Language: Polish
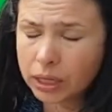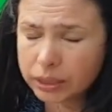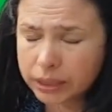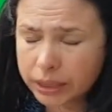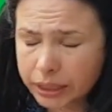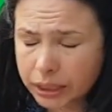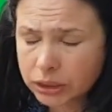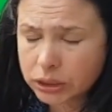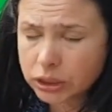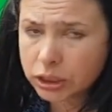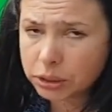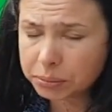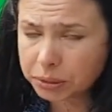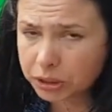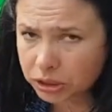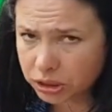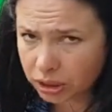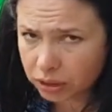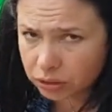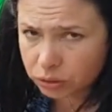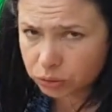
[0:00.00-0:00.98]
Na razie nie ma
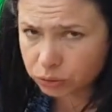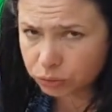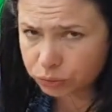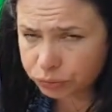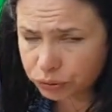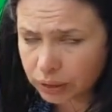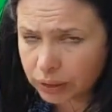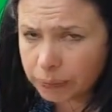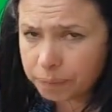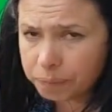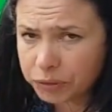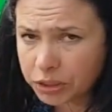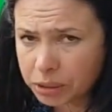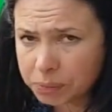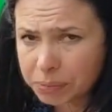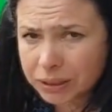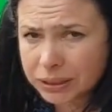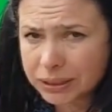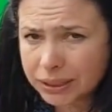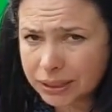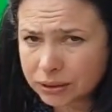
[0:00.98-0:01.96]
żartów, nie
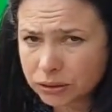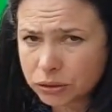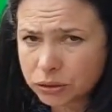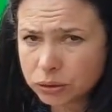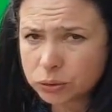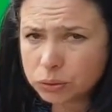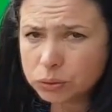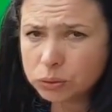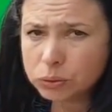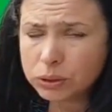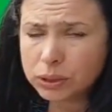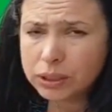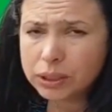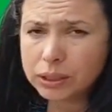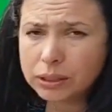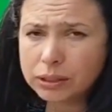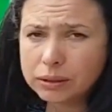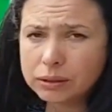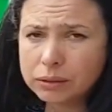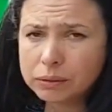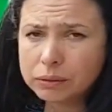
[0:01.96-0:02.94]
ma sensu e,
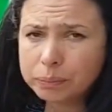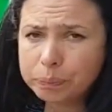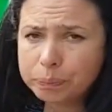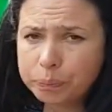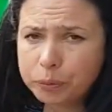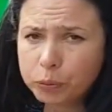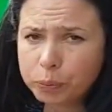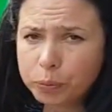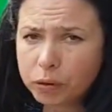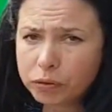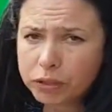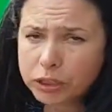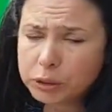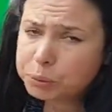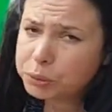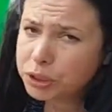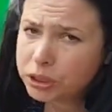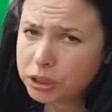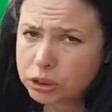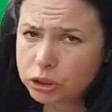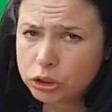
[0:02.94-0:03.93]
próbować
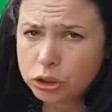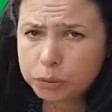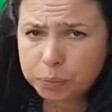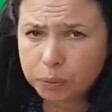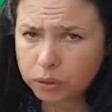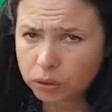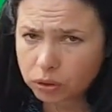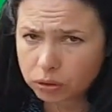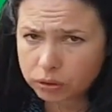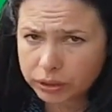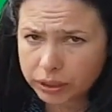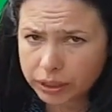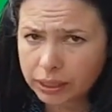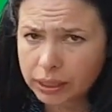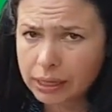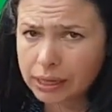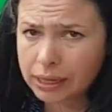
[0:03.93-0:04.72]
przechycić pogodę.